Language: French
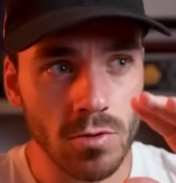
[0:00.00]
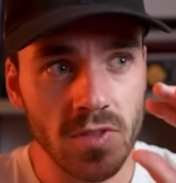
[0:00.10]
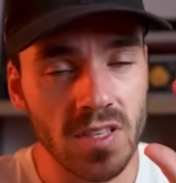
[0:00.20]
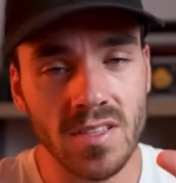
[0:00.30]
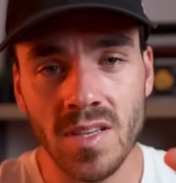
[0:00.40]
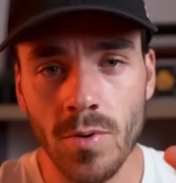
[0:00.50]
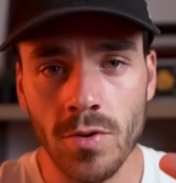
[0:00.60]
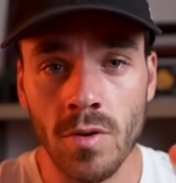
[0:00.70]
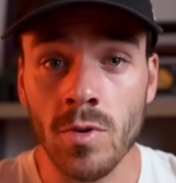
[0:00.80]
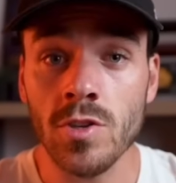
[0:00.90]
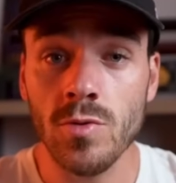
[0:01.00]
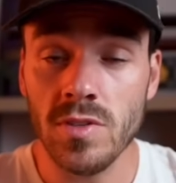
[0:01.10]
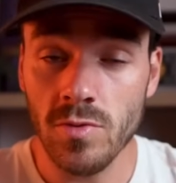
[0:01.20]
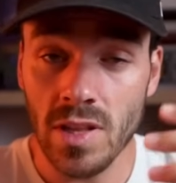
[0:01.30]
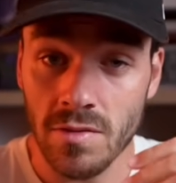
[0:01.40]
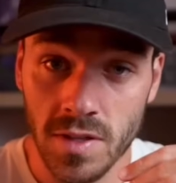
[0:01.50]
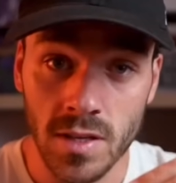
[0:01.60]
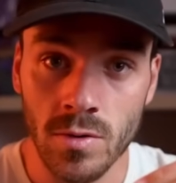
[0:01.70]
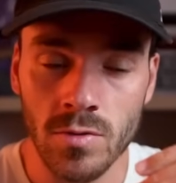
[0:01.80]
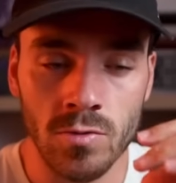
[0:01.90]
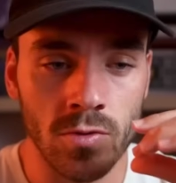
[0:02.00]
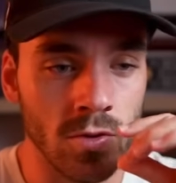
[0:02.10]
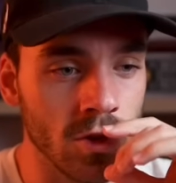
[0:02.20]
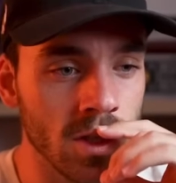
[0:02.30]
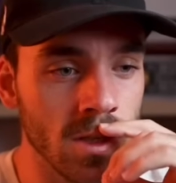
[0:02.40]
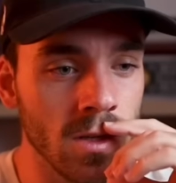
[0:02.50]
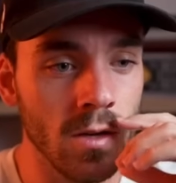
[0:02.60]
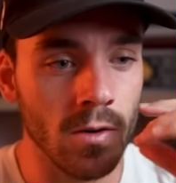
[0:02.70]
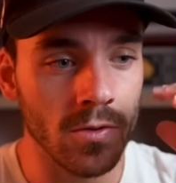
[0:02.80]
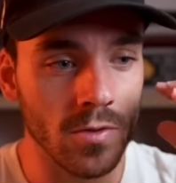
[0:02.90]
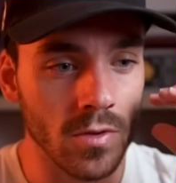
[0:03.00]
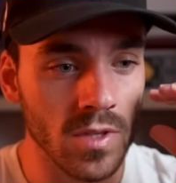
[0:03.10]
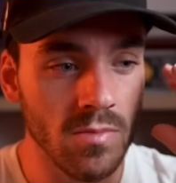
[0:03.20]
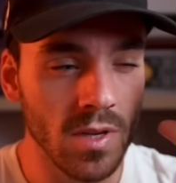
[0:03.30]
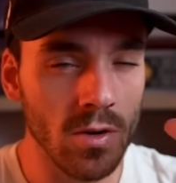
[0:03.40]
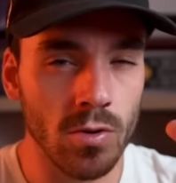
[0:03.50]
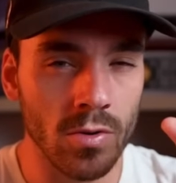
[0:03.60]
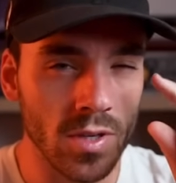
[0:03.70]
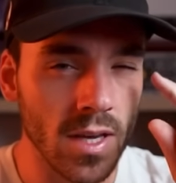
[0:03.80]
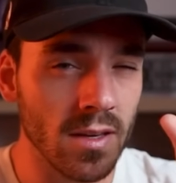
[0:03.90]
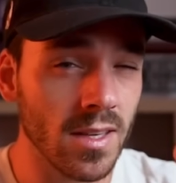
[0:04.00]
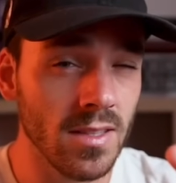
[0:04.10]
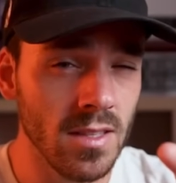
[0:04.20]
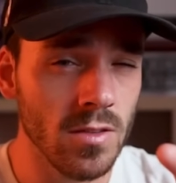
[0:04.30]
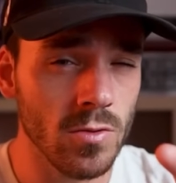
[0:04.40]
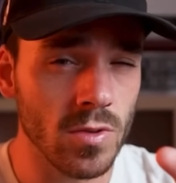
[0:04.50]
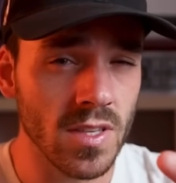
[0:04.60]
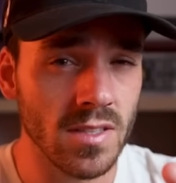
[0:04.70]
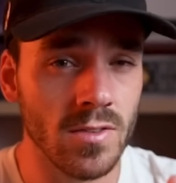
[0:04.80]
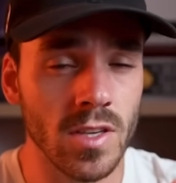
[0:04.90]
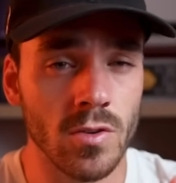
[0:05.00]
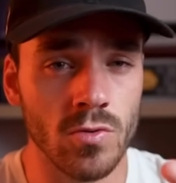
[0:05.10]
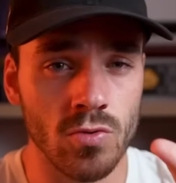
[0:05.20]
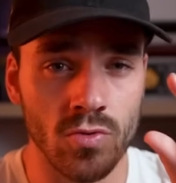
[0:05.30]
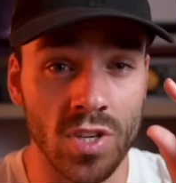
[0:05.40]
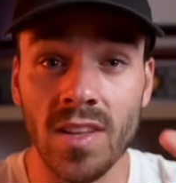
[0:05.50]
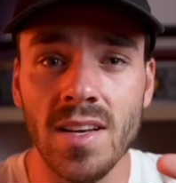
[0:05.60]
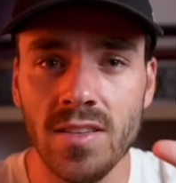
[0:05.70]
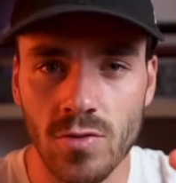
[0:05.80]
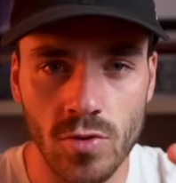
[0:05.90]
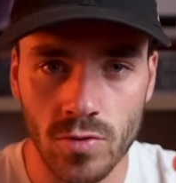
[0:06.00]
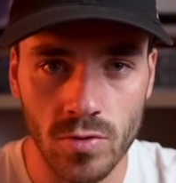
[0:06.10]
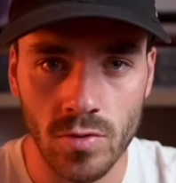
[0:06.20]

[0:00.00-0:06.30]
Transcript: ça, je trouve que c'est très important. Moi, je suis issu de la vidéo, donc euh, j'ai entre guillemets le regard critique sur ça. Ça veut dire que j'analyse ce genre